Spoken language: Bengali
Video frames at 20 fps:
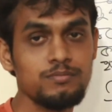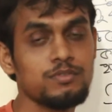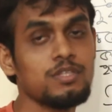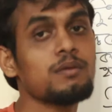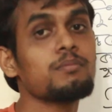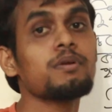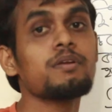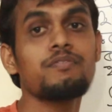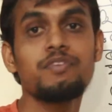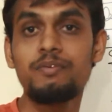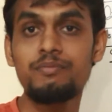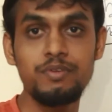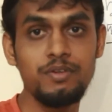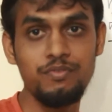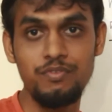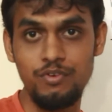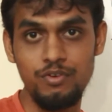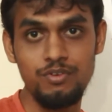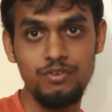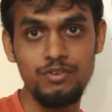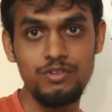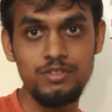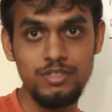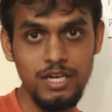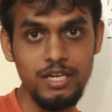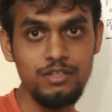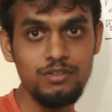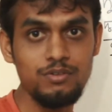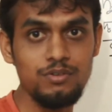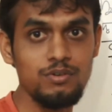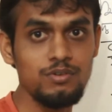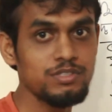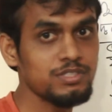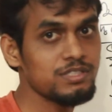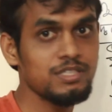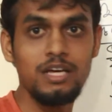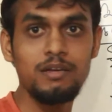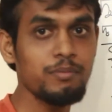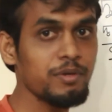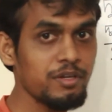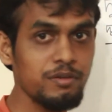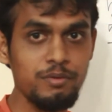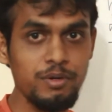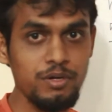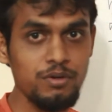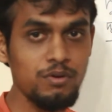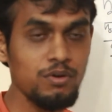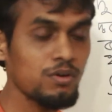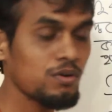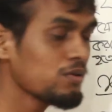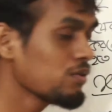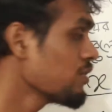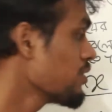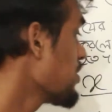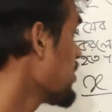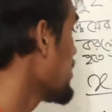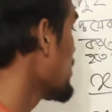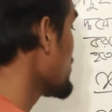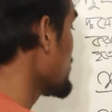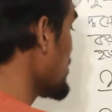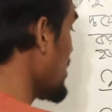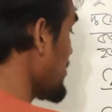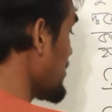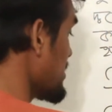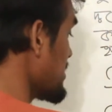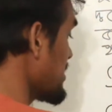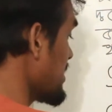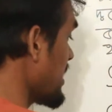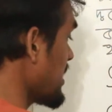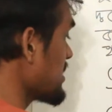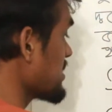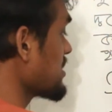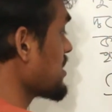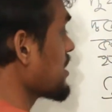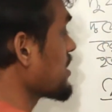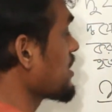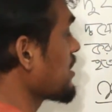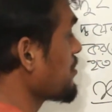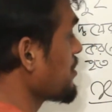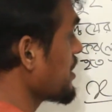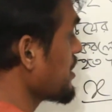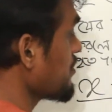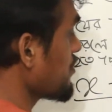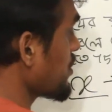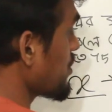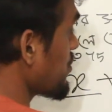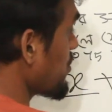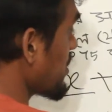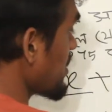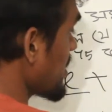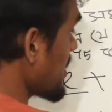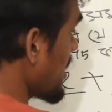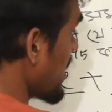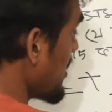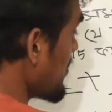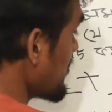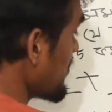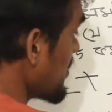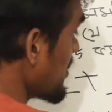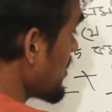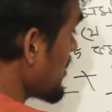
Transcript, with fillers: তার মানে ফিফটি ফোর তাই তো স্থান বিনিময় করলো সো আমরা সেই স্থানটায় বিনিময় করে দিলাম